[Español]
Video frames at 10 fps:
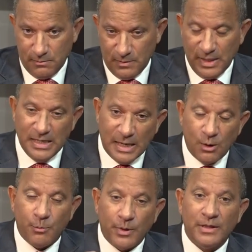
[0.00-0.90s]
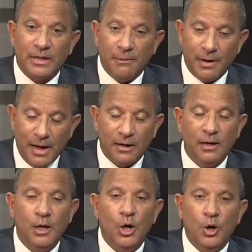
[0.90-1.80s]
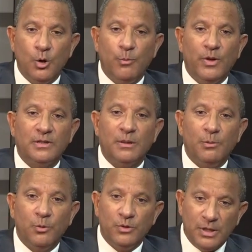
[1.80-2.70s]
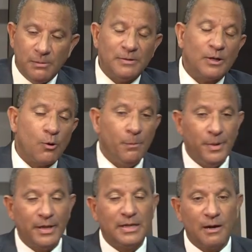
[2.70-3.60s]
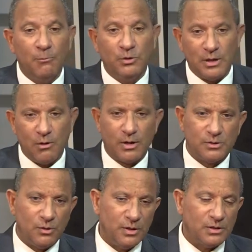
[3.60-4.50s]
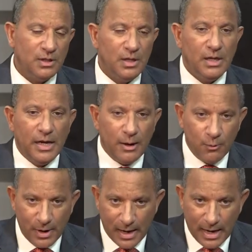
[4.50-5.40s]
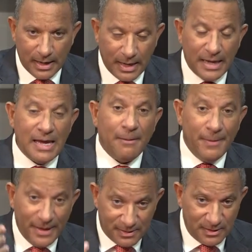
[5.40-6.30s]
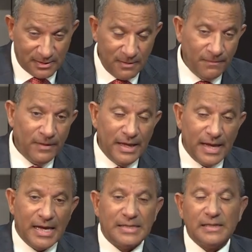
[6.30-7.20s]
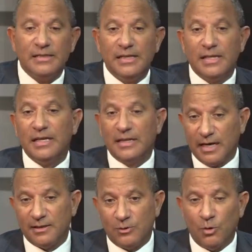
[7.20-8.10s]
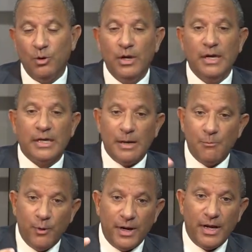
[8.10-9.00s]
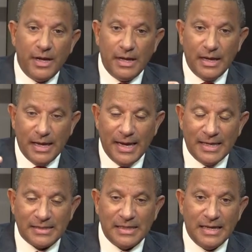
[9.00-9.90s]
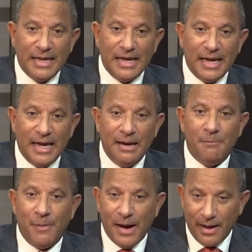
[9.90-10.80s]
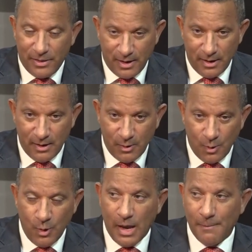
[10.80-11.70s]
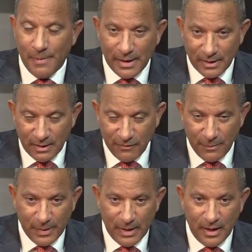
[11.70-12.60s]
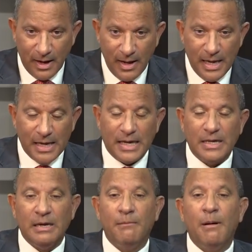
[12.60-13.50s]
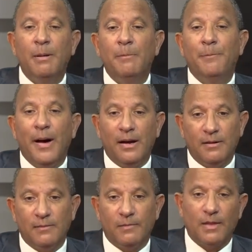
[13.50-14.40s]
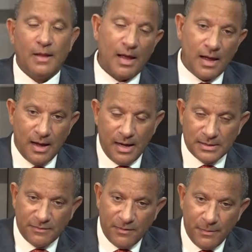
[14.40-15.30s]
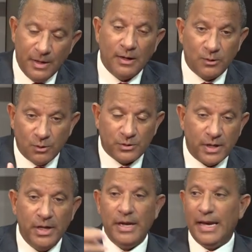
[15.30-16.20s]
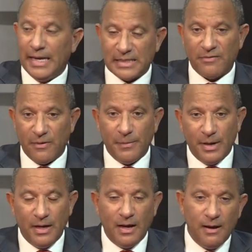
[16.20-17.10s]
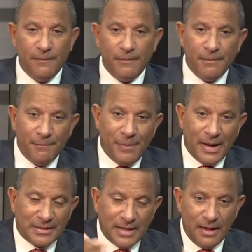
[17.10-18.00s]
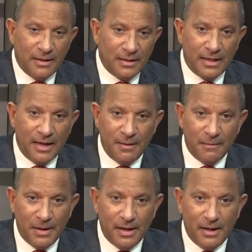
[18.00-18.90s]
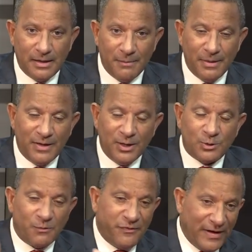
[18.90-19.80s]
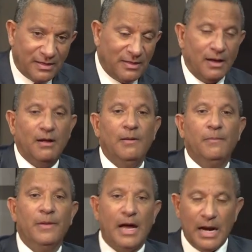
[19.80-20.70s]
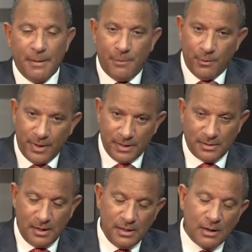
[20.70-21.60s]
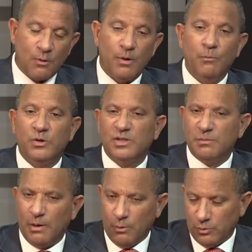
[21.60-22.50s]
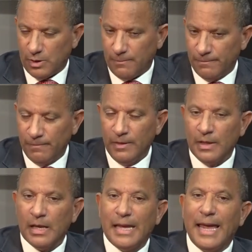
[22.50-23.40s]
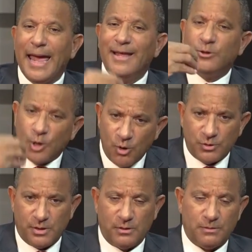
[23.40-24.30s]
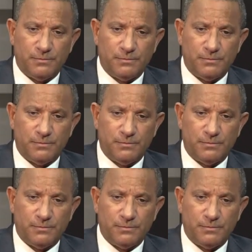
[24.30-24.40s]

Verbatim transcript: y ya no pueden trabajar, no pueden ser productivas y se convierten en muchas ocasiones en una carga. Y a veces en ese accidente de tránsito que muere es el padre o la madre de familia que llevaba el pan a, esa familia. Entonces esa familia pasa de, de manera isofacta a la pobreza y a coger muchísima lucha. Entonces,